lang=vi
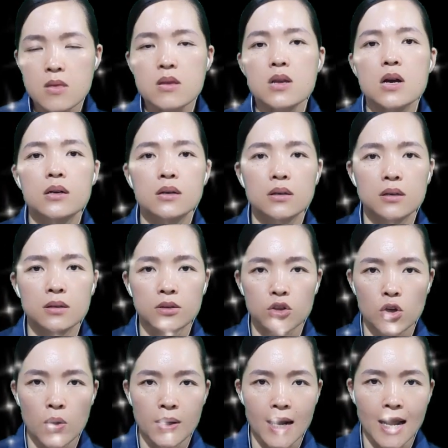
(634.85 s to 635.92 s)
Nhưng
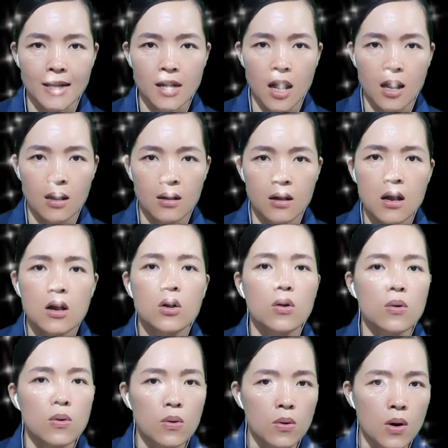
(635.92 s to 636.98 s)
rồi ngày nọ,
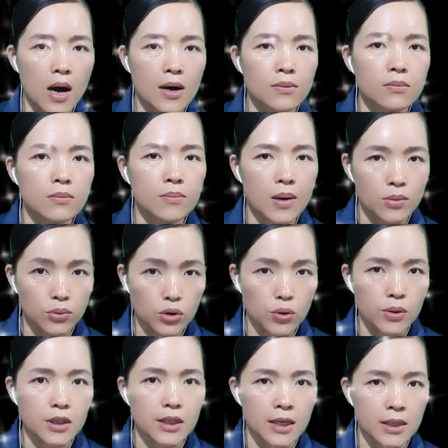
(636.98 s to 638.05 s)
cụ ông bỗng chối
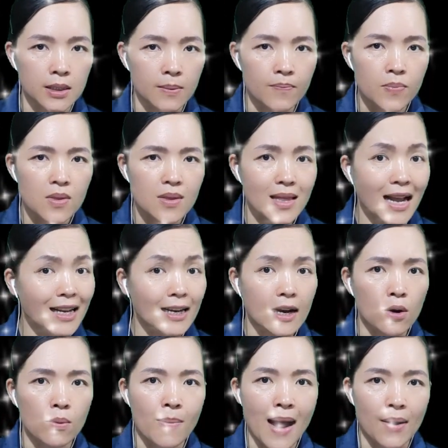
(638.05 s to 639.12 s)
từ, lắc đầu
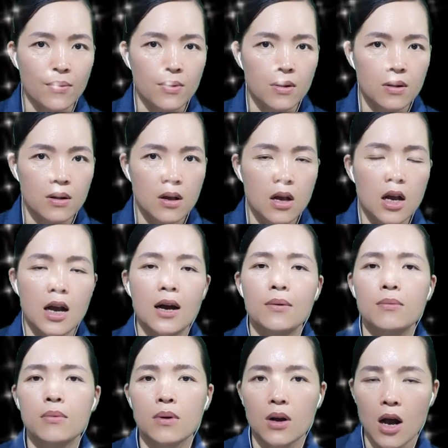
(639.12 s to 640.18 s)
bảo
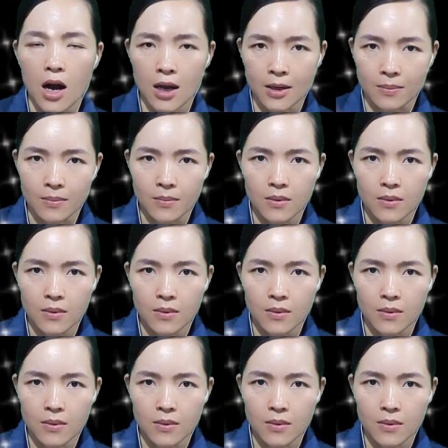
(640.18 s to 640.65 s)
không còn,